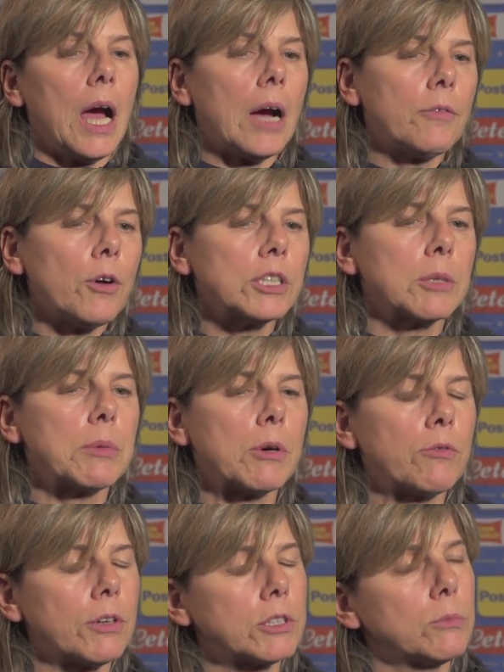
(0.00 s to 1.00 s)
A volte abbiamo
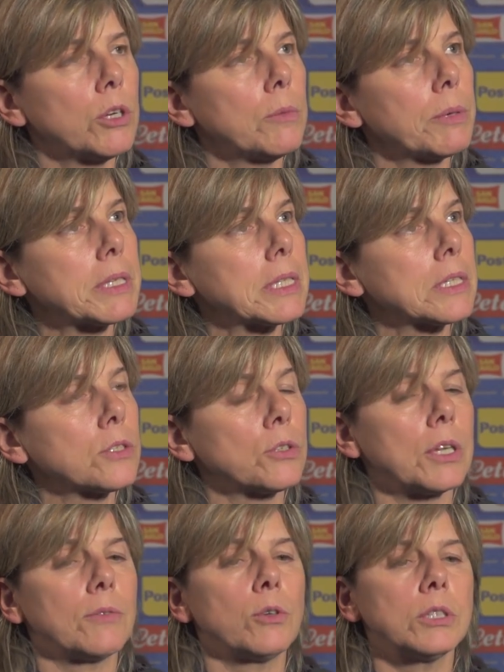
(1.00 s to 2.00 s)
fatto buone
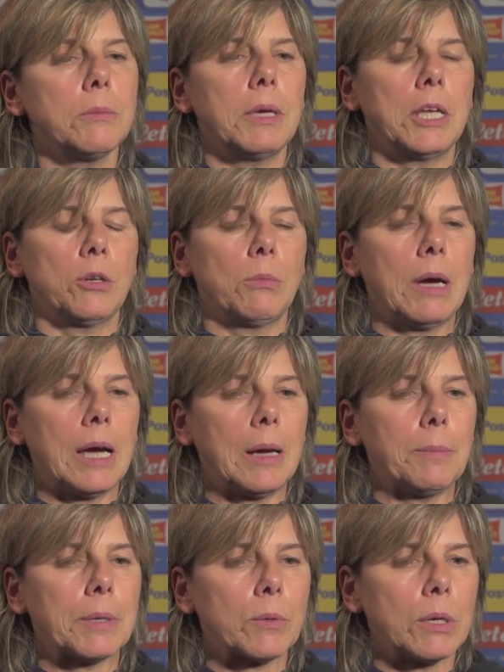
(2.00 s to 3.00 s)
prestazioni, a volte meno, ma
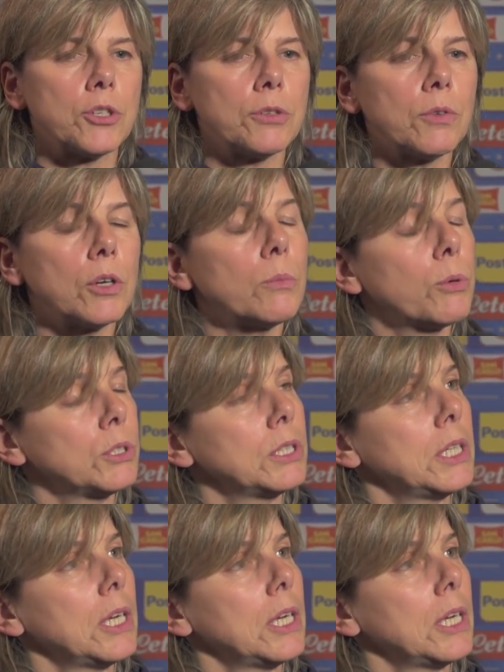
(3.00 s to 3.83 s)
per quelle ci vuole un po' di